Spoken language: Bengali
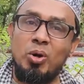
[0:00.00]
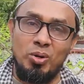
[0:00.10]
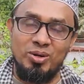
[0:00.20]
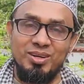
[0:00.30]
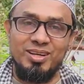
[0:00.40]
ভুল
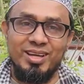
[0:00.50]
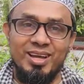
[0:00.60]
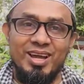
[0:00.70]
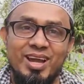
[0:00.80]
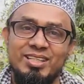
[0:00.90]

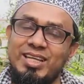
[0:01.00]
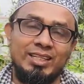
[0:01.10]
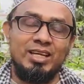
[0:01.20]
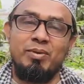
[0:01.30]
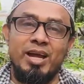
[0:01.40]

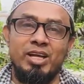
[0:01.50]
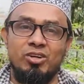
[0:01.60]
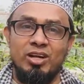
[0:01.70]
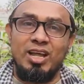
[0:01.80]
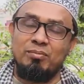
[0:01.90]
ছাদে বাগান
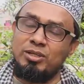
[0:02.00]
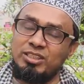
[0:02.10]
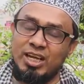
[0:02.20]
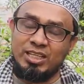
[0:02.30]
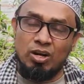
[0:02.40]
করলে আপনার
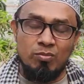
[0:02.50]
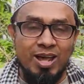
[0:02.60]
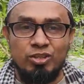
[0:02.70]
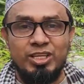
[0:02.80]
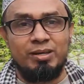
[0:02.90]
ছাদ আরও
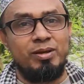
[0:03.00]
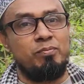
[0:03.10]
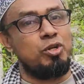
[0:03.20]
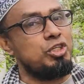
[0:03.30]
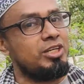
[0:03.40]
ভালো থাকবে
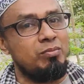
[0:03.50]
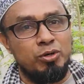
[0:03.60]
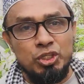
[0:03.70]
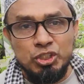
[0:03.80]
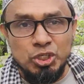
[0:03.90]
পরিষ্কার
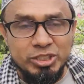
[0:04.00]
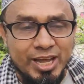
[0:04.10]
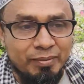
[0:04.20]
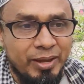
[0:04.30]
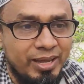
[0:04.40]
পরিচ্ছন্ন
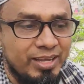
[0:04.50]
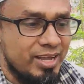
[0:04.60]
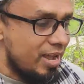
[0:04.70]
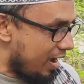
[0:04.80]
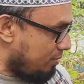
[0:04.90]
থাকবে
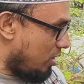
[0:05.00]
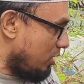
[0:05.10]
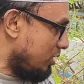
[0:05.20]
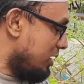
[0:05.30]
এবং